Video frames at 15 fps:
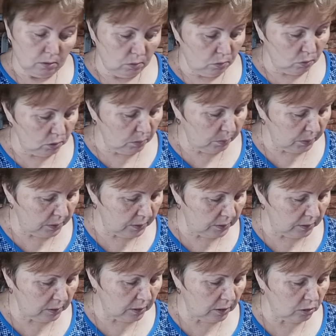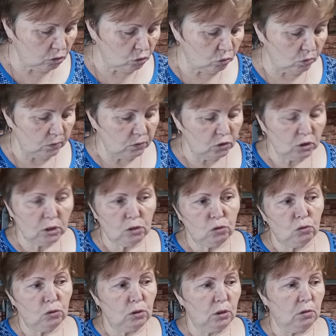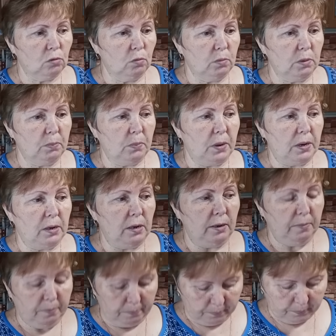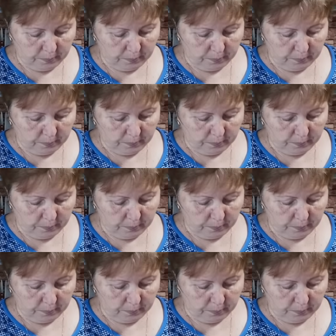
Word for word: Но ну, вроде поглядел хорошо. Вчера еще тыкву мы парили.